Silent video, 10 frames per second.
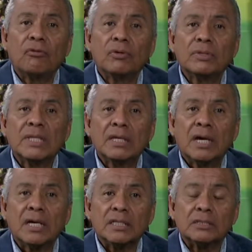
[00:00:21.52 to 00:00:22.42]
fue un
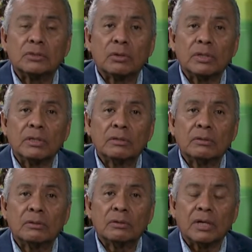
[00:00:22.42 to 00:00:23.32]
día
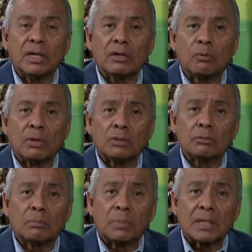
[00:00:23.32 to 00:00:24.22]
histórico en
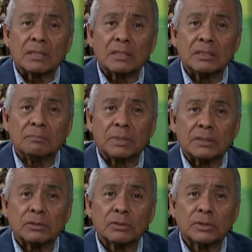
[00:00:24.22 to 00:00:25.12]
cuanto a
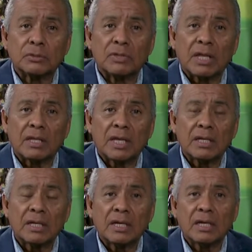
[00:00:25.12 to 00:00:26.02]
participación
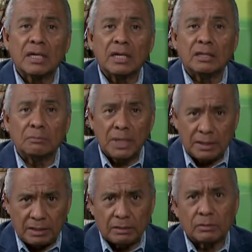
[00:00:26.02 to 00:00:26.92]
ciudadana en
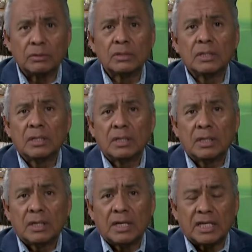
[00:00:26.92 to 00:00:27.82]
México,
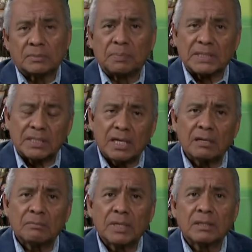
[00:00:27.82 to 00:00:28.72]

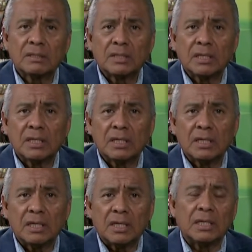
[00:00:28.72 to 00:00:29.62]

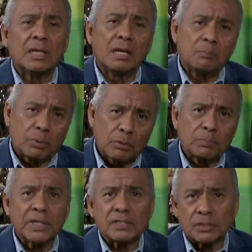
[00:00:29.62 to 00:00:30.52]
especialmente en la
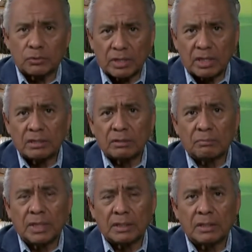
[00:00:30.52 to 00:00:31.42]
propia Ciudad
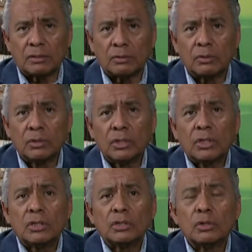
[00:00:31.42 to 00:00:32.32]
de México,
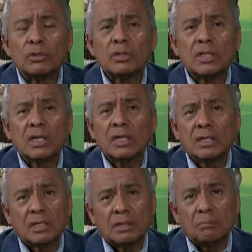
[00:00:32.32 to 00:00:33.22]

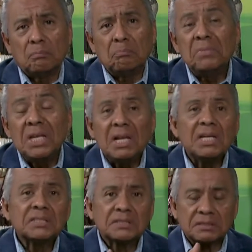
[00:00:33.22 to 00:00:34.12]
donde
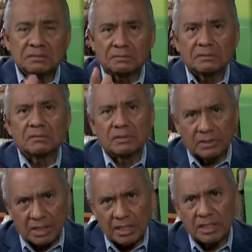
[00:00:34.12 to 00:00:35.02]
miles
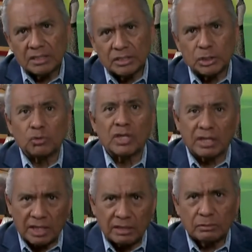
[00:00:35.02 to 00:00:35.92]
de
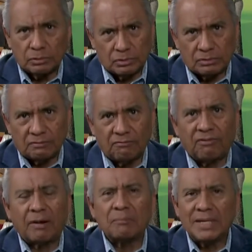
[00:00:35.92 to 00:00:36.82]
ciudadanos,
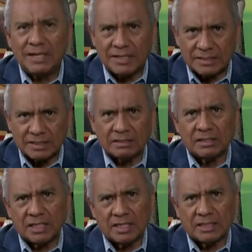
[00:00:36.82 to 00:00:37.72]
familias
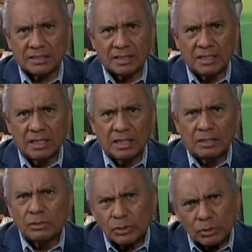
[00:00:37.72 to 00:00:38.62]
enteras,
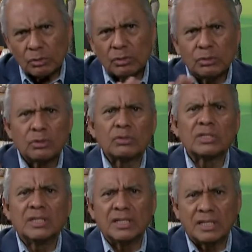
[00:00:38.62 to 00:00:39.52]
no
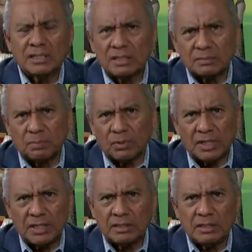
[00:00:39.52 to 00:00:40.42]
solo dirigentes
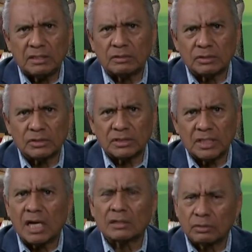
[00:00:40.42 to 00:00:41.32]

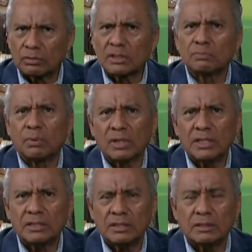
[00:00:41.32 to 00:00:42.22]
políticos y actores
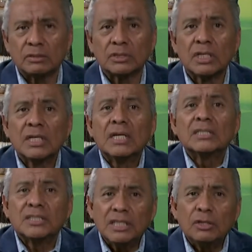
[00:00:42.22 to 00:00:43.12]
políticos,
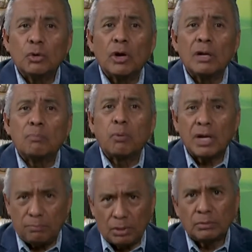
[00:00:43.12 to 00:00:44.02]
sino el
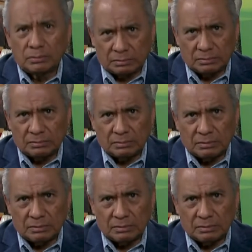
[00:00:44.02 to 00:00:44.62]
pueblo